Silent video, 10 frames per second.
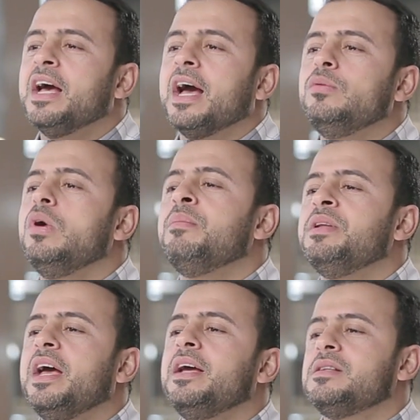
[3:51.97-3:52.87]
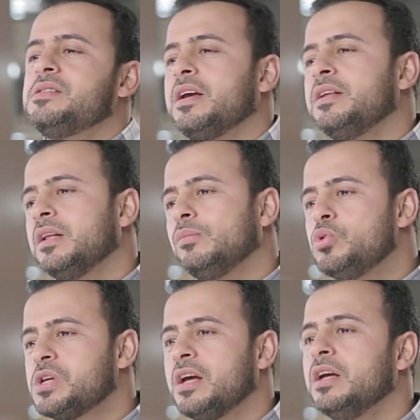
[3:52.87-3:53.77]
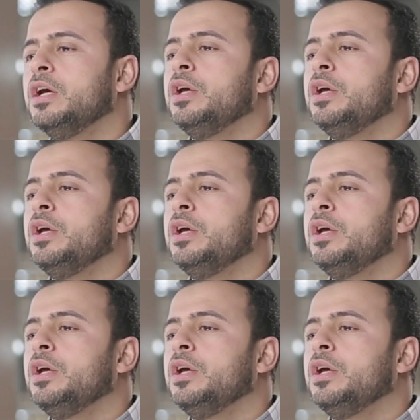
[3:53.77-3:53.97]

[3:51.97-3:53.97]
خدوها من آية سيدنا موسى